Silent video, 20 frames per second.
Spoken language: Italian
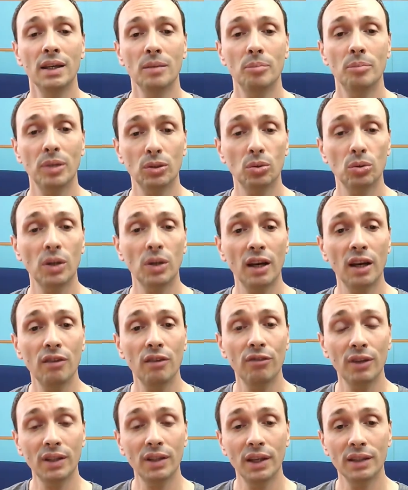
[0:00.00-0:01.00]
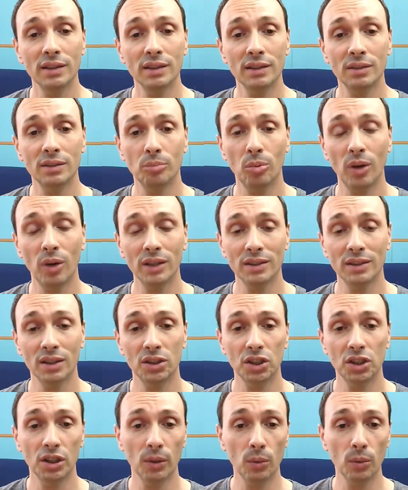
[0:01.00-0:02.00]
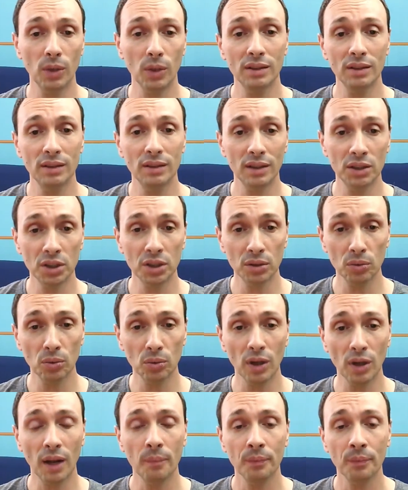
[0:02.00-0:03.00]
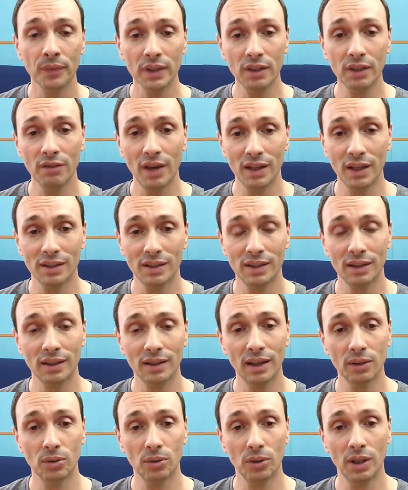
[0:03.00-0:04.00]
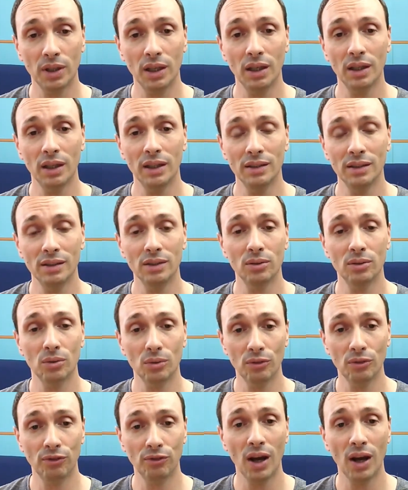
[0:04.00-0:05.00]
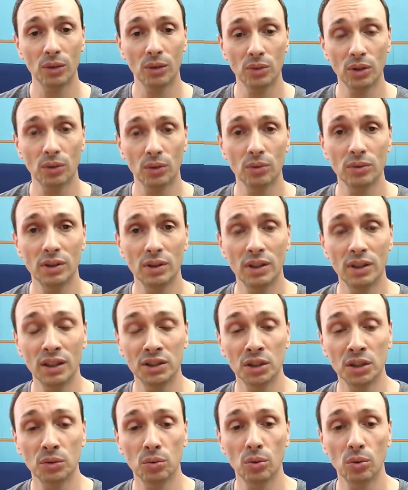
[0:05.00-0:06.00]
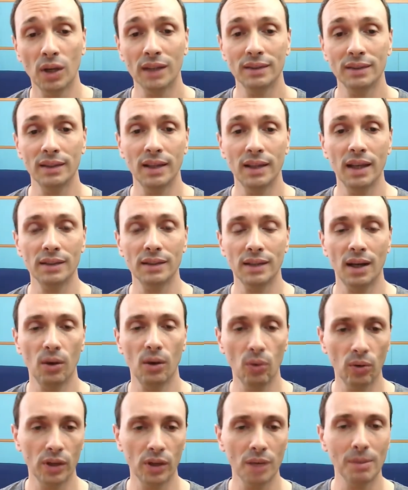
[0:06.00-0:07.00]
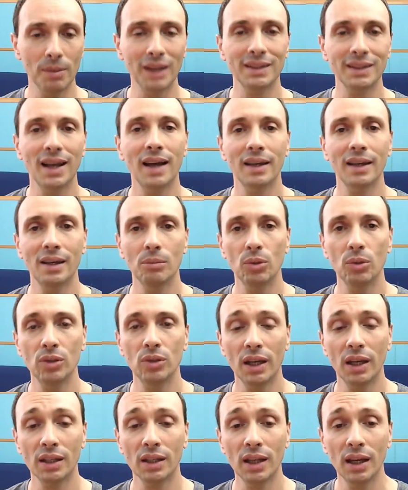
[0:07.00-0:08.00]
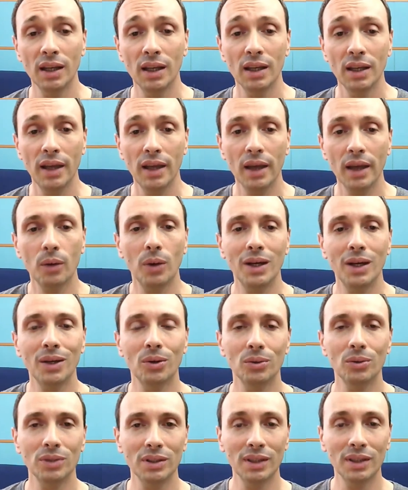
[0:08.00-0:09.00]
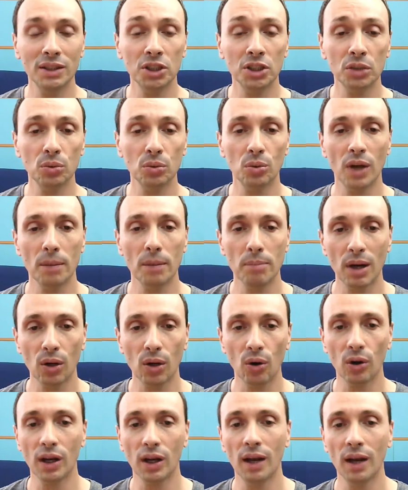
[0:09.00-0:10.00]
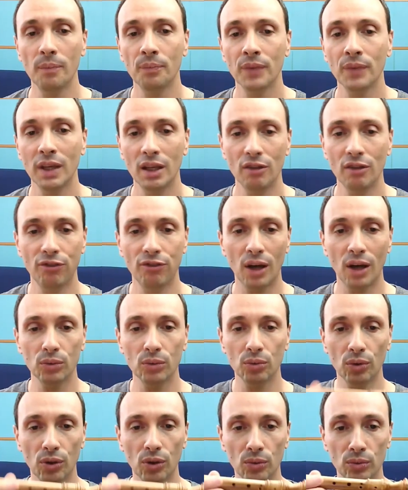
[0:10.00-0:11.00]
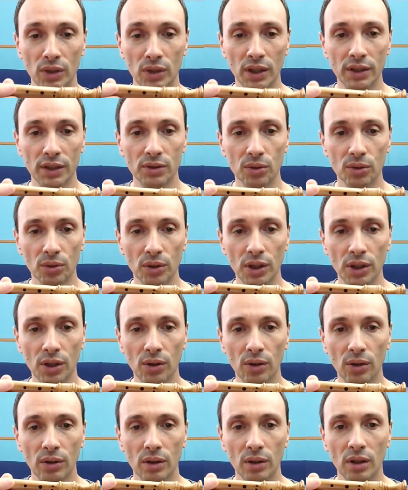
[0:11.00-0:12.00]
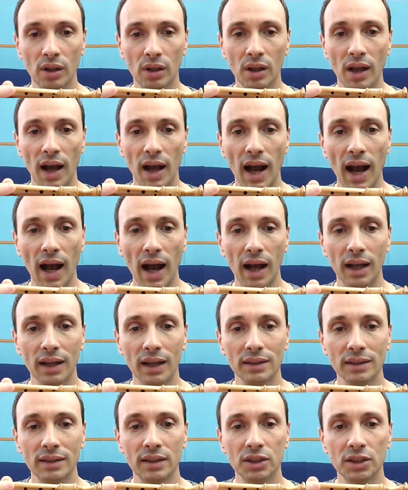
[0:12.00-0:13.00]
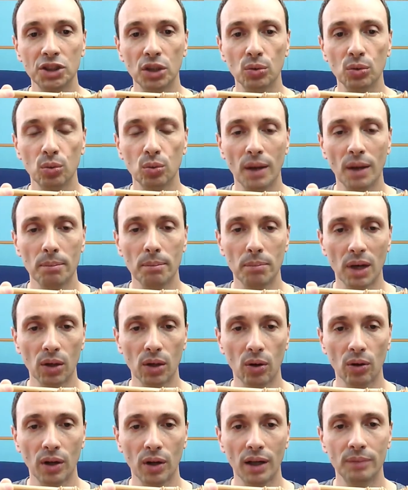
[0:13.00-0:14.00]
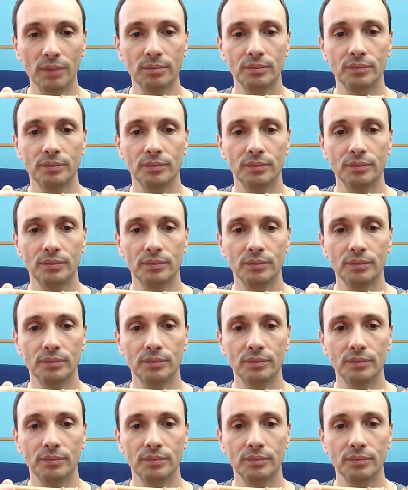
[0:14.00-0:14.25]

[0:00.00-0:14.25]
per suonare il fa diesis può esserci una diteggiatura diversa, dato che esistono flauti con diteggiatura tedesca o chiamata anche moderna e quelli con diteggiatura barocca. Il flauto che utilizzo io ha la diteggiatura barocca.